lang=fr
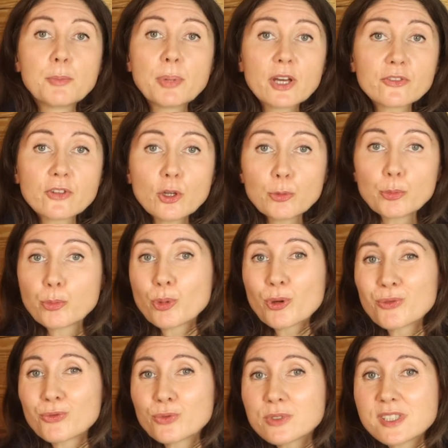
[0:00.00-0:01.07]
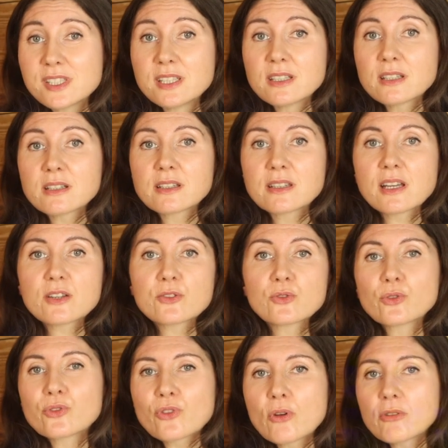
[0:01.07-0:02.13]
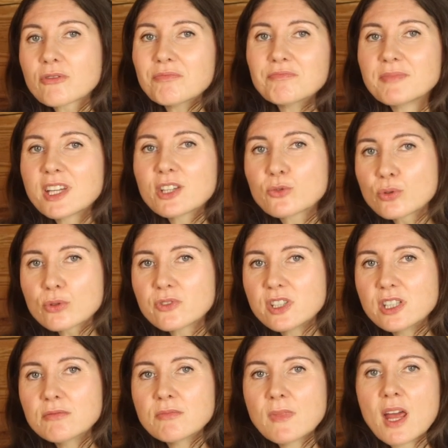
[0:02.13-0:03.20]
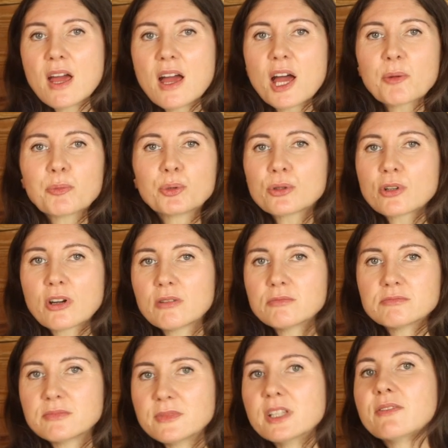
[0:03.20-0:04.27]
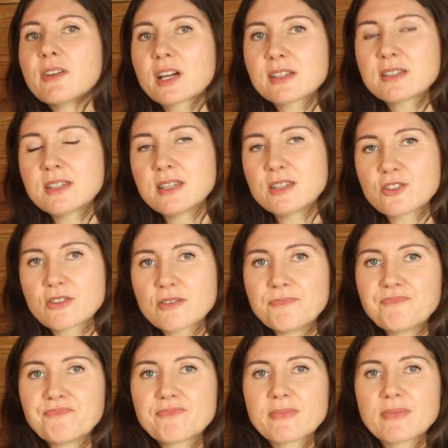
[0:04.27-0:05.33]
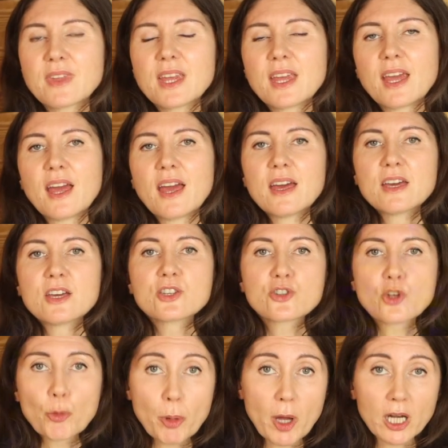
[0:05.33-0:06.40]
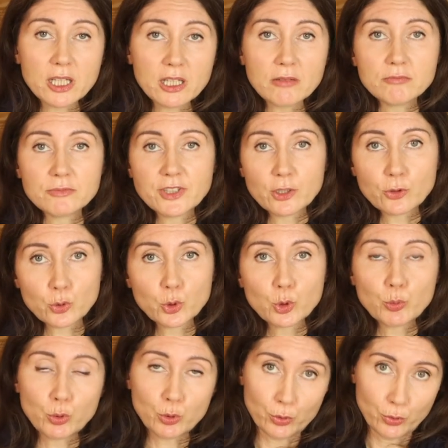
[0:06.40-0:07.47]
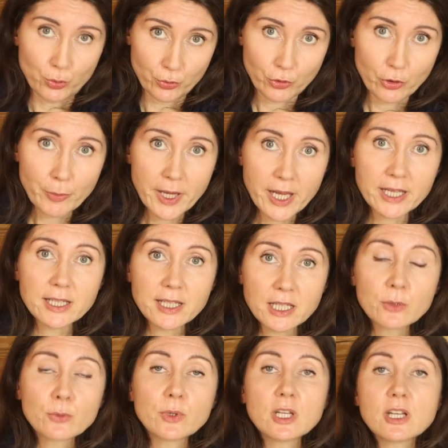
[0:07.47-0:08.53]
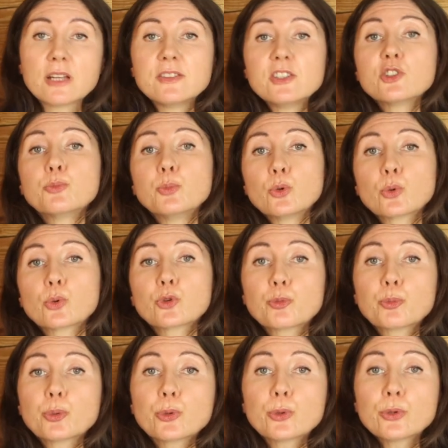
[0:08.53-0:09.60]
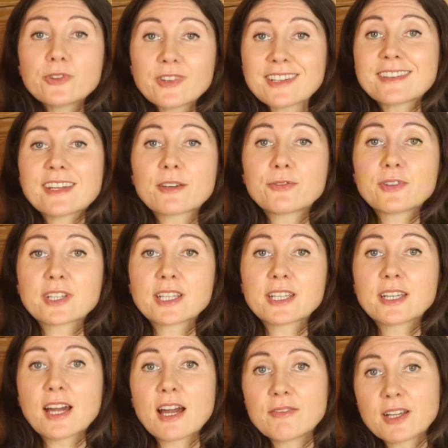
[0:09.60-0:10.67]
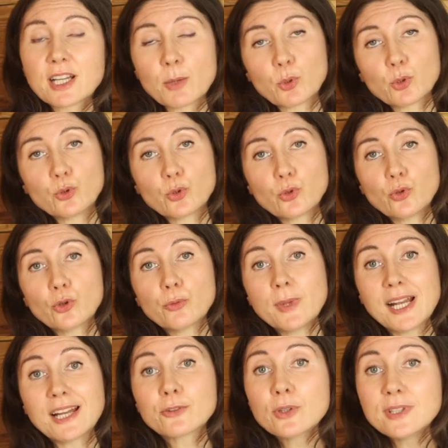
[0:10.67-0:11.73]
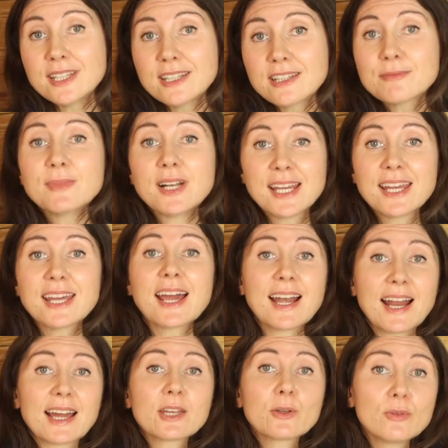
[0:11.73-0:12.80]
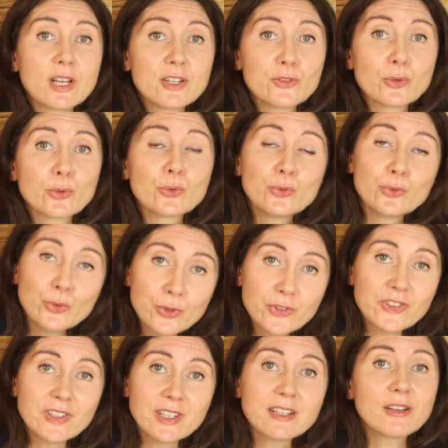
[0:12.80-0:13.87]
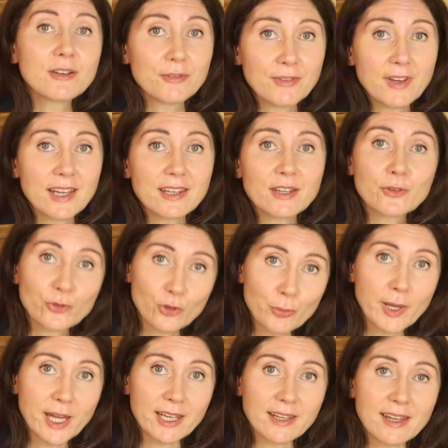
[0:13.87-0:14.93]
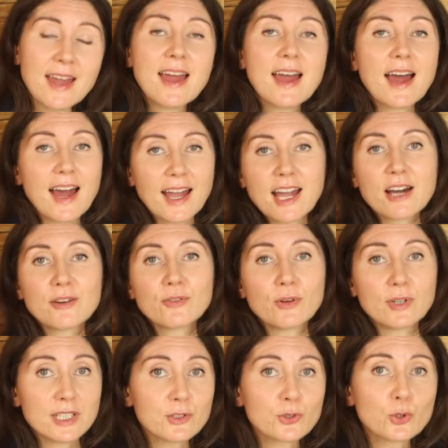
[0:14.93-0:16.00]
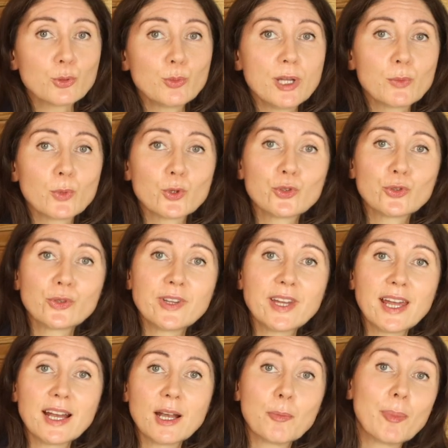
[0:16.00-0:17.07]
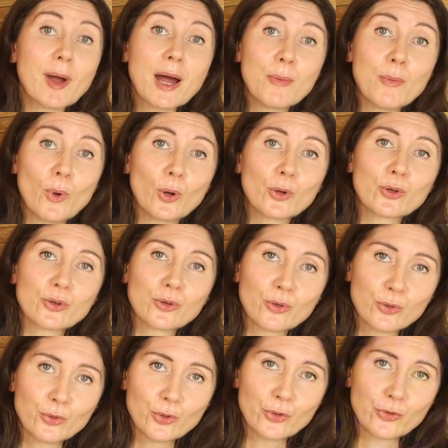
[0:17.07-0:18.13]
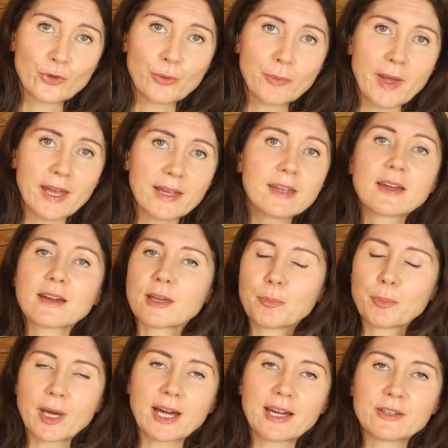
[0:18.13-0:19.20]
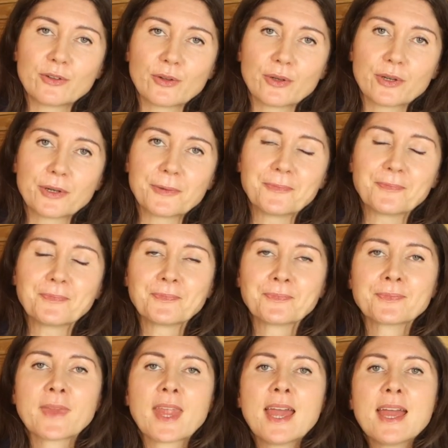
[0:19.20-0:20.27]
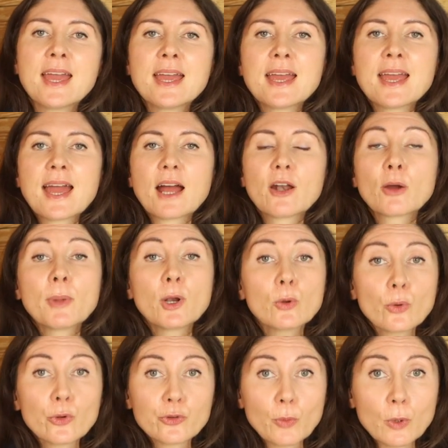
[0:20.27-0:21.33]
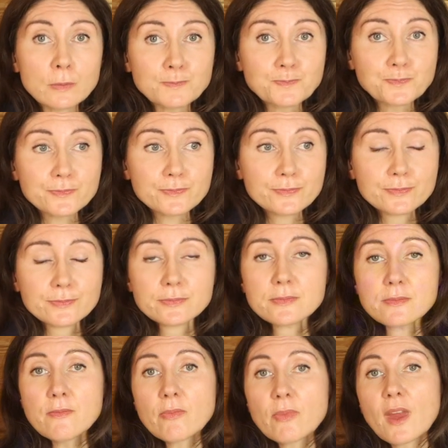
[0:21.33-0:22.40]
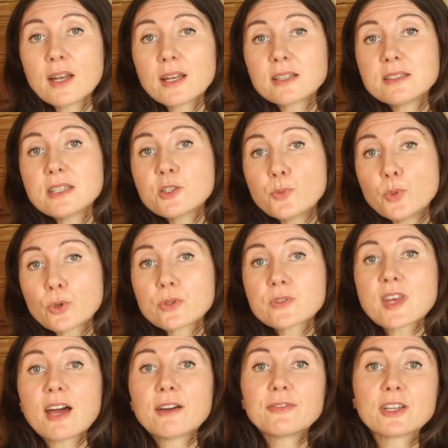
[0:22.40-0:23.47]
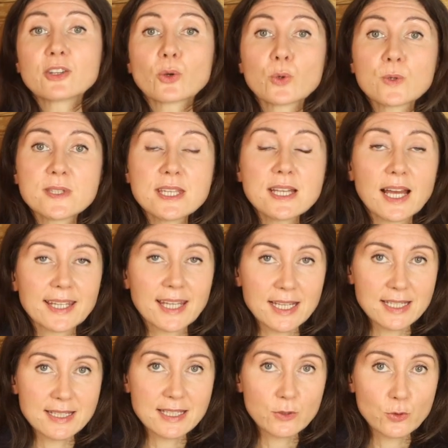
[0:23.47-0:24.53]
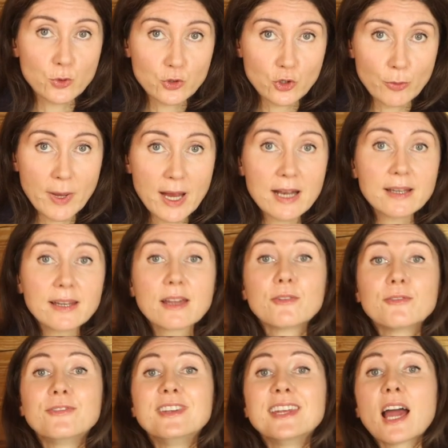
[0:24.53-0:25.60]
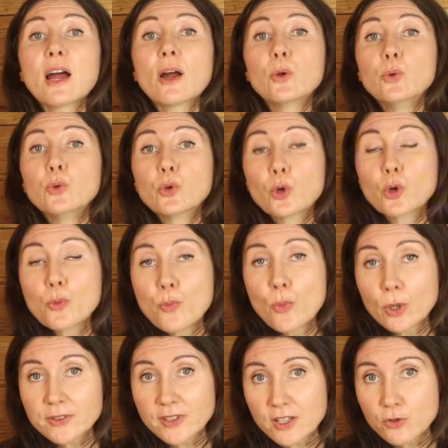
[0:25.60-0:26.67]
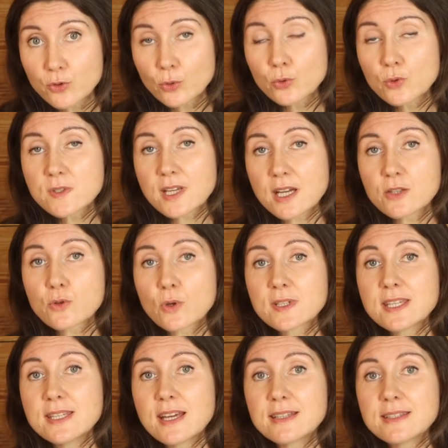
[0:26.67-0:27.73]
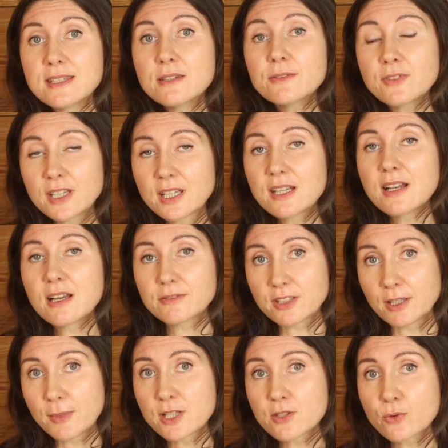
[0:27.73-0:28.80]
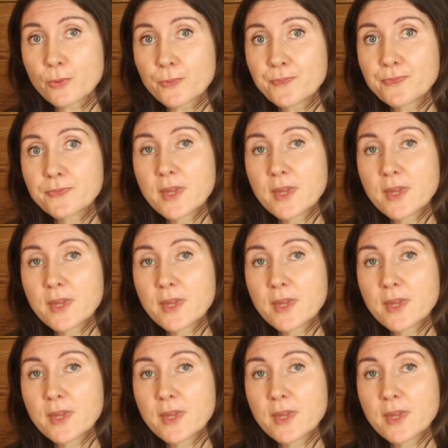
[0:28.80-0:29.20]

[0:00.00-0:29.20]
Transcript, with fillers: Les personnes peuvent vous dire qu'elles se sentent étourdies, un peu comme des vertiges sans parler des troubles du sommeil. Et oui, la dysbiose peut interférer avec la production de mélatonine liée à la régulation du cycle veille-sommeil, aggravant les troubles émotionnels par manque de sommeil réparateur. Alors malheureusement, la dysbiose affecte aussi la qualité du sommeil via une augmentation du stress oxydatif et de l'inflammation.